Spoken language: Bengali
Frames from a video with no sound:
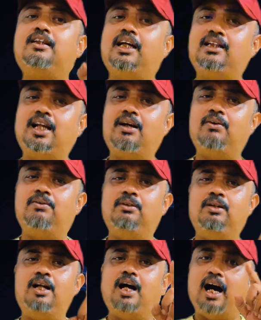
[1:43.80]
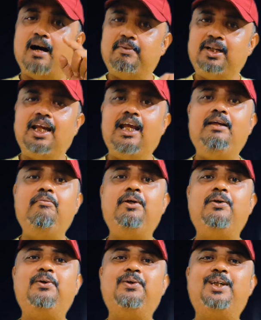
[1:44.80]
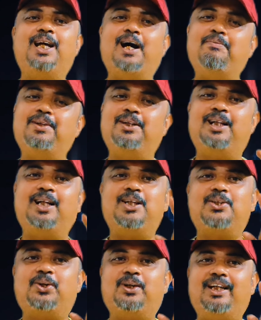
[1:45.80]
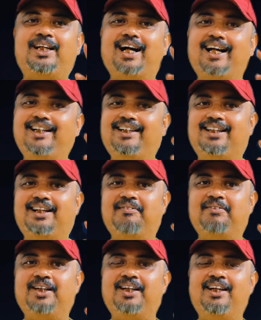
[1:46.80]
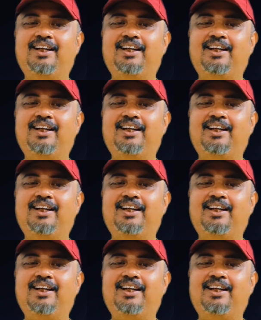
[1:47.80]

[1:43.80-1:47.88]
তাছাড়াও আমার এই ভিডিওতে আপনাদের একটা সঠিক গাইড থাকবে